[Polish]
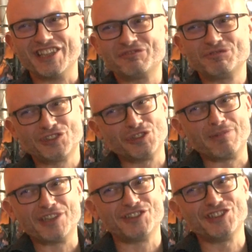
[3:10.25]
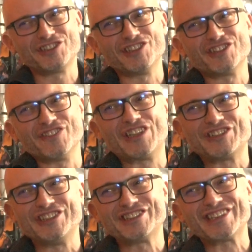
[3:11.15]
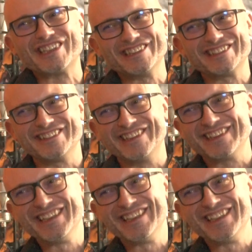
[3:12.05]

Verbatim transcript: Jak tak, do basisty, to basista jest. nie,